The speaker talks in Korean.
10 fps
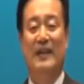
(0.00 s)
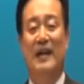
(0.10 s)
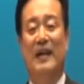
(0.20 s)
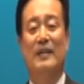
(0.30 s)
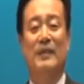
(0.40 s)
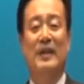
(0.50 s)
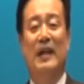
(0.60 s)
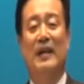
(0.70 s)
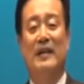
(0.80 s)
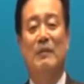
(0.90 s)
가끔씩
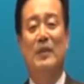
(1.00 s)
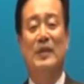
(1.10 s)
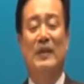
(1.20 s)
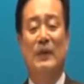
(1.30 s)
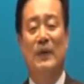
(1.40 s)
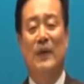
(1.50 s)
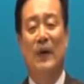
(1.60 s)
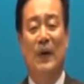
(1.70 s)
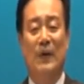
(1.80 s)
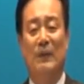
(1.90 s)
내가 잘못 살고
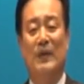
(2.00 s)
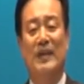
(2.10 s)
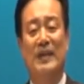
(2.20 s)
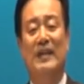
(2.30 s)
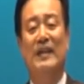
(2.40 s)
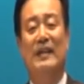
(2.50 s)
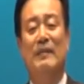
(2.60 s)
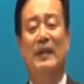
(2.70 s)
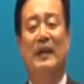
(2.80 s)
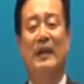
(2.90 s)
어렵고 흔들릴
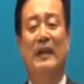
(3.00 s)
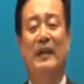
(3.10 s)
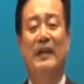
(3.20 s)
때마다